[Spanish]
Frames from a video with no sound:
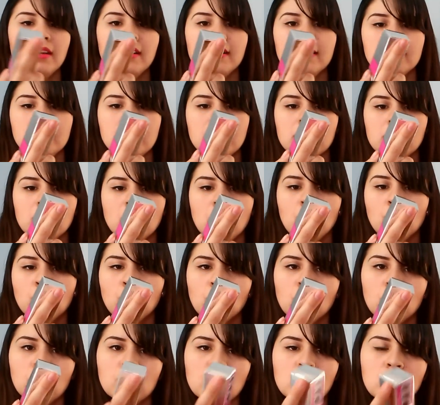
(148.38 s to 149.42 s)
este es
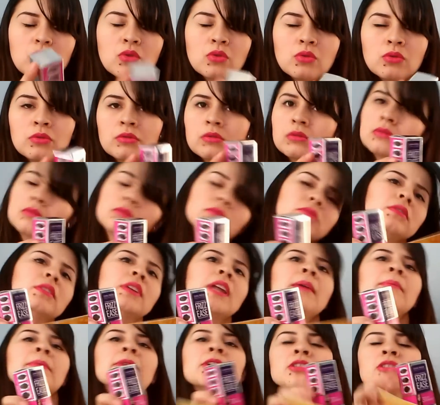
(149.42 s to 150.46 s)
como
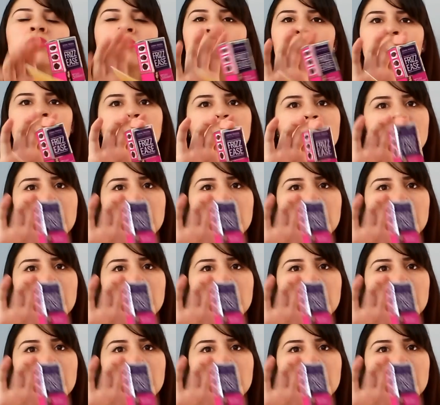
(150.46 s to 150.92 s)
la versión